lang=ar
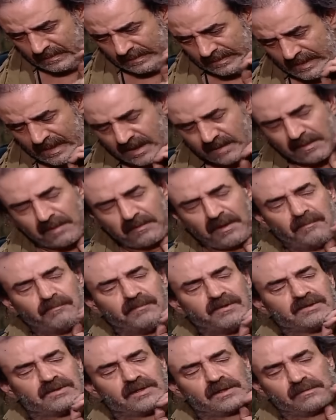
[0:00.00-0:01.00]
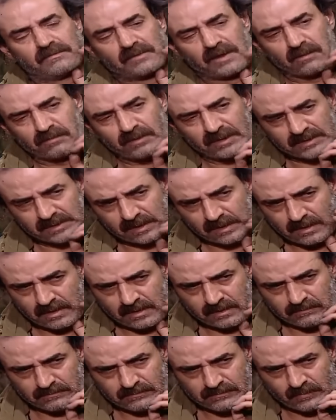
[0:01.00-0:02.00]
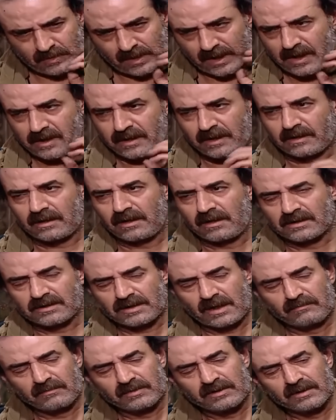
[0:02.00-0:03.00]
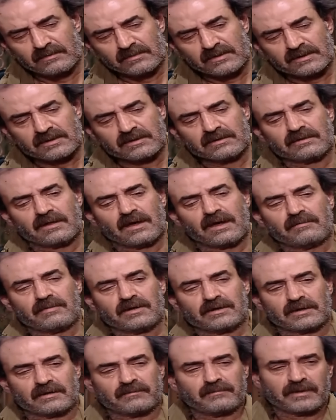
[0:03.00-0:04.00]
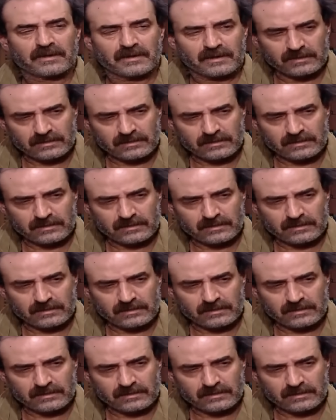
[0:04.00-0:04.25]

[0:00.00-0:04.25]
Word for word: انا ما بحب الظلم يا ابو عصام والحاره كلها ظلمتني بقصه ذهبات ابراهيم